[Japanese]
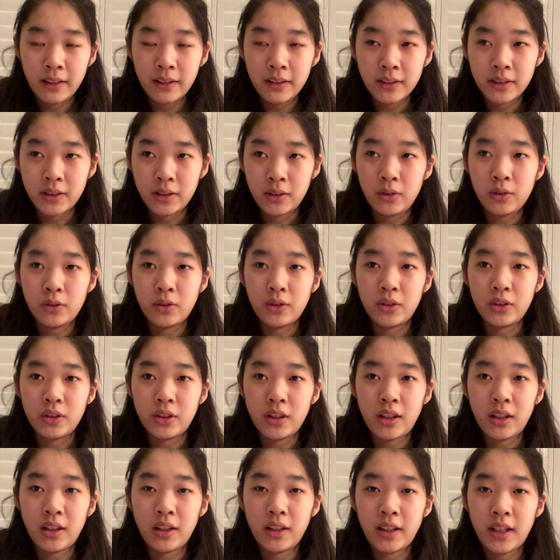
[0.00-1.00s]
すごく
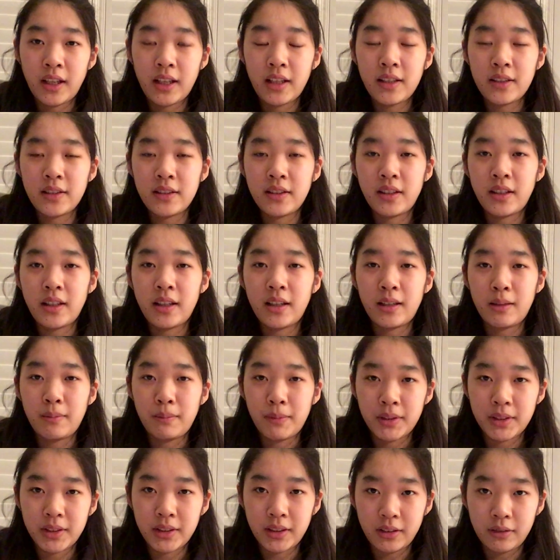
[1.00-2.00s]
元気づけられ
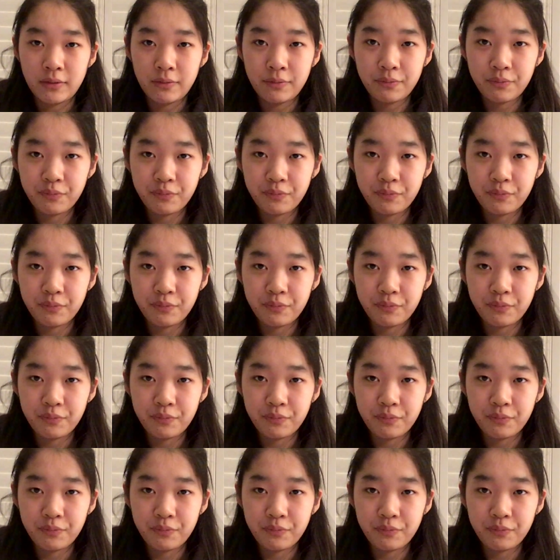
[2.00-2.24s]
ました